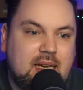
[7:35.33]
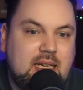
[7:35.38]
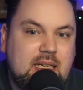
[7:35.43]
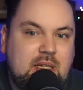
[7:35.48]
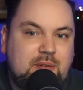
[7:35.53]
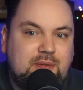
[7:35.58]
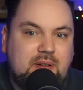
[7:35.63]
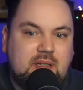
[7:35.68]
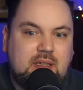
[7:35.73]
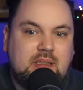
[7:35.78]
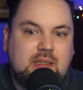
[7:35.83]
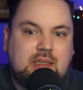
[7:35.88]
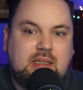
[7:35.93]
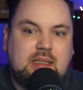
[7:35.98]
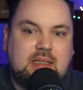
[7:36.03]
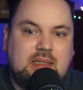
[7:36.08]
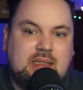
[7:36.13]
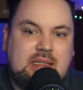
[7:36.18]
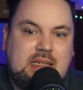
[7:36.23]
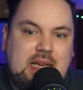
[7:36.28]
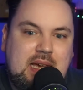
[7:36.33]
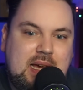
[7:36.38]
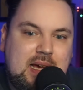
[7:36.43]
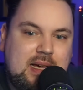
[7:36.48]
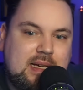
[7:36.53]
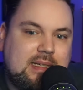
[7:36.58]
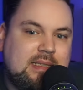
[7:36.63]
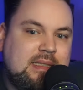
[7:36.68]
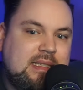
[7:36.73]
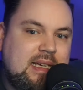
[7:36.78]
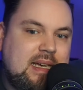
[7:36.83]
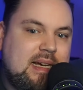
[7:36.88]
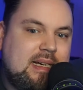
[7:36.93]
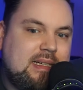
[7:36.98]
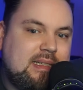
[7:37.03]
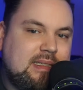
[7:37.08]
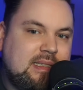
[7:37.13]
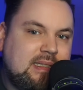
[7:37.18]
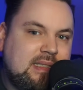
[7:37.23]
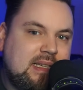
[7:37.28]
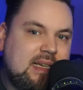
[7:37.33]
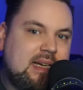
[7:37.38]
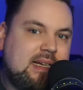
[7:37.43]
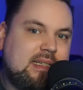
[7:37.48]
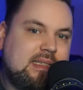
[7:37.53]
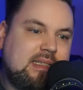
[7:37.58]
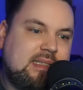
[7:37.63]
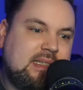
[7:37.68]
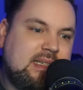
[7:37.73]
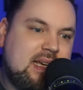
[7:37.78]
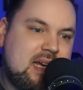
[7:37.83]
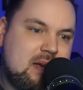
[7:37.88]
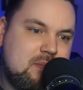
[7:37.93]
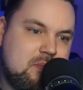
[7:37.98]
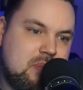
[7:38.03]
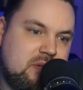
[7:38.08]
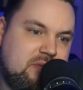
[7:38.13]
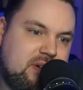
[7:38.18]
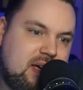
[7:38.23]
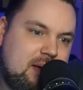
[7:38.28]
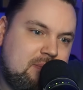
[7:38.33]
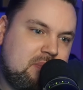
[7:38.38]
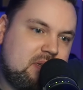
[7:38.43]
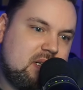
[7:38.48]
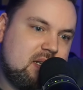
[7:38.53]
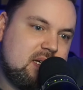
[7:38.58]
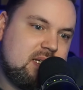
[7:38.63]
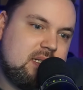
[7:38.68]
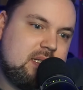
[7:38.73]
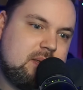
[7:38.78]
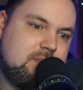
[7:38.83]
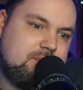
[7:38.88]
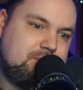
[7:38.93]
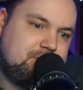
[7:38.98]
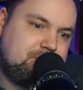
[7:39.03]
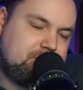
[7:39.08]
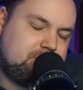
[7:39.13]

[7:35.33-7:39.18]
Ich finde es sehr, sehr, sehr, sehr befremdlich